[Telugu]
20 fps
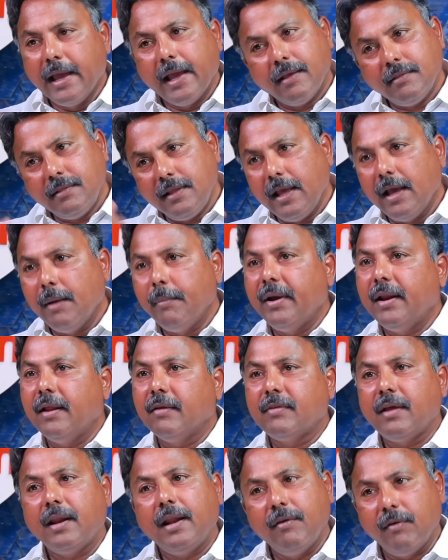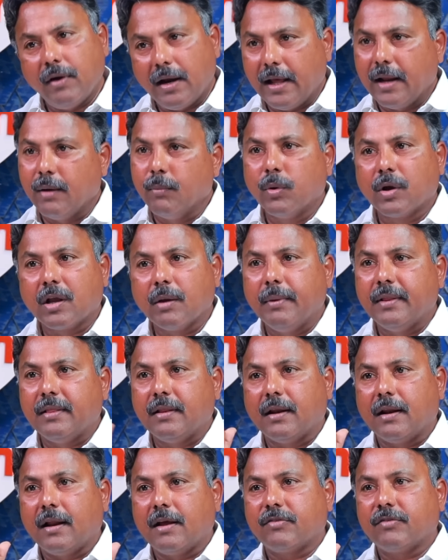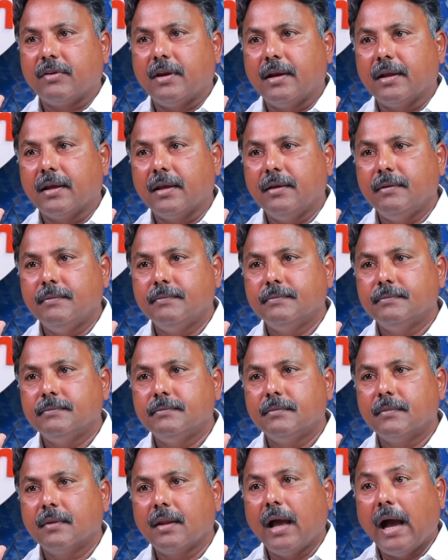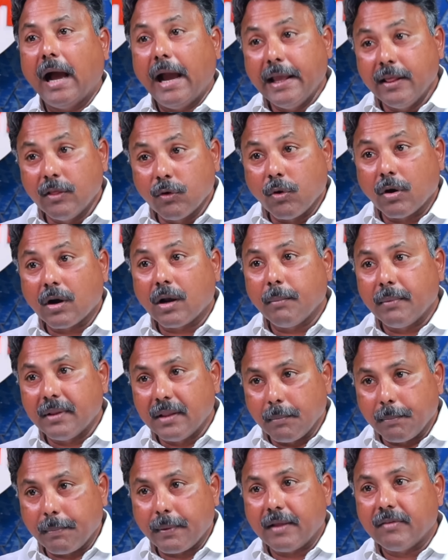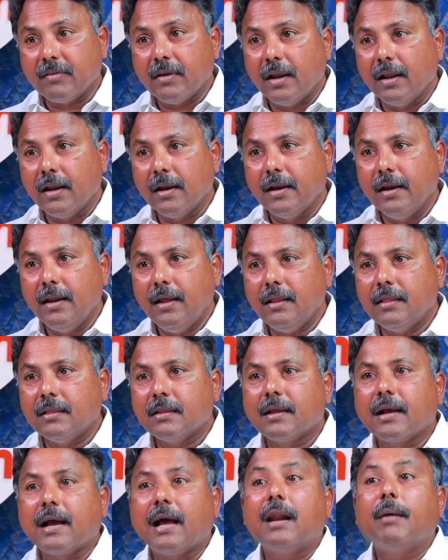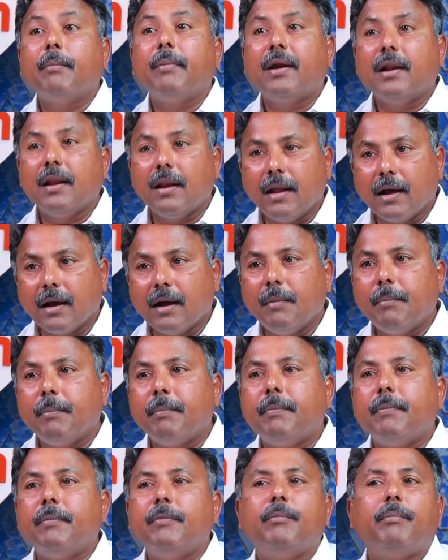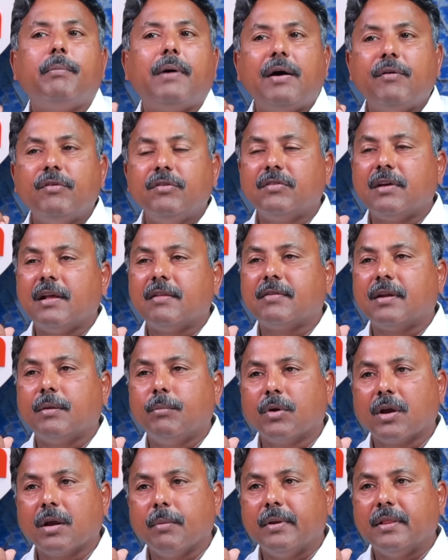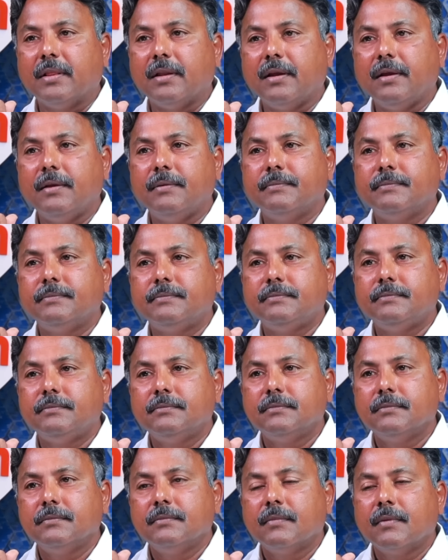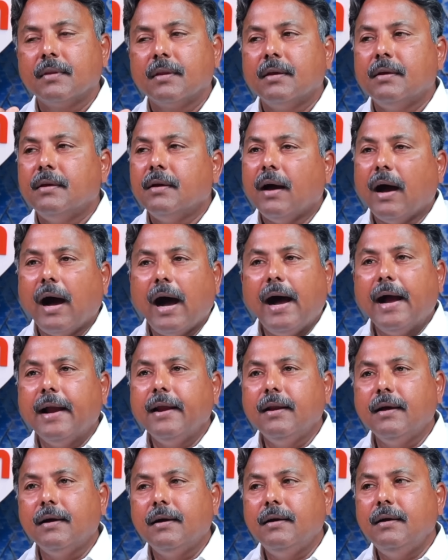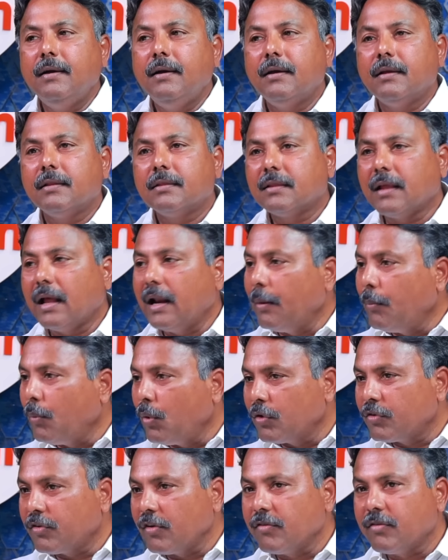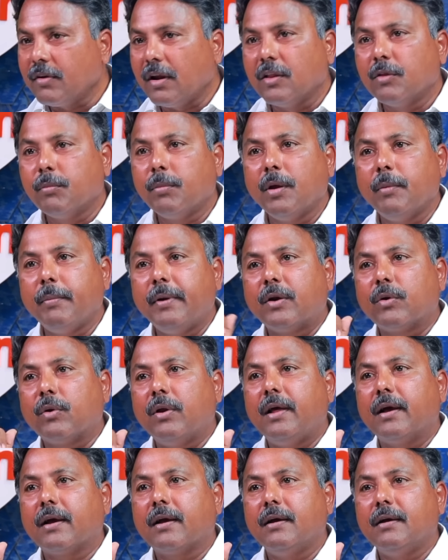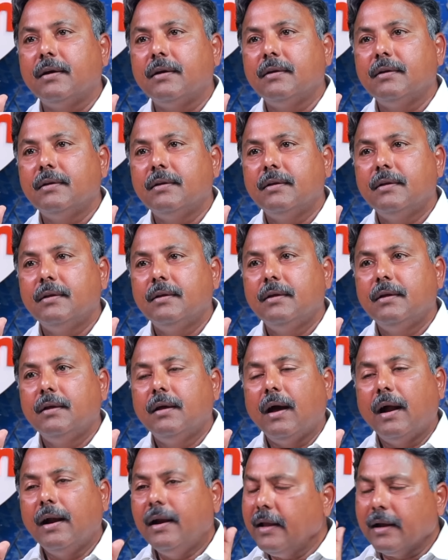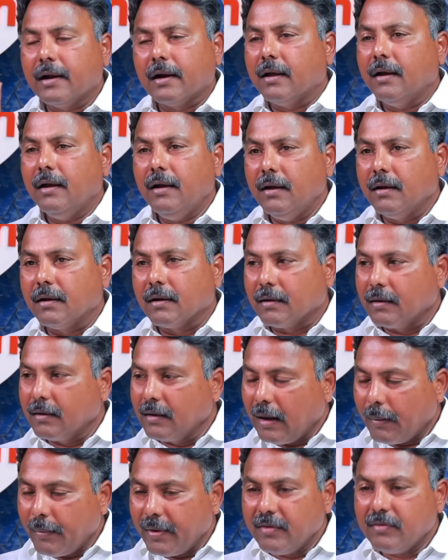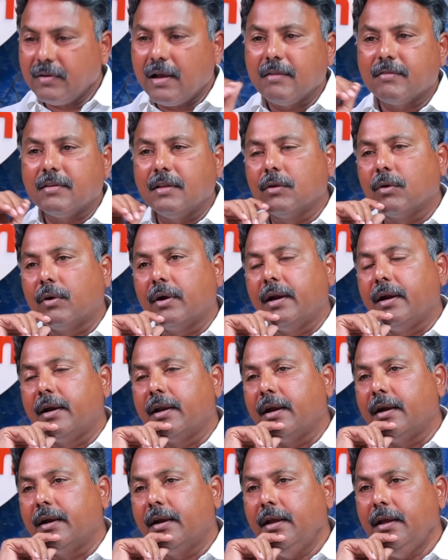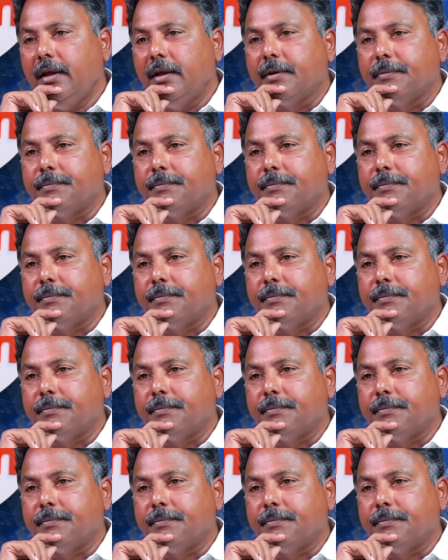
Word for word: ఏది ఏమైనా సరే ఇవాళ ఆయన ముఖ్యమంత్రి రాష్ట్రానికి ఐదు కోట్ల మంది ప్రజలన్నీ కనబిడ్డల్లాగా భావించాల్సిన ముఖ్యమంత్రి ఆయన తన ఎమోషన్స్ని అదుపులో పెట్టుకోలేక అంటే ఇక్కడ గమనించాల్సింది కూడా ఏంటి అంటే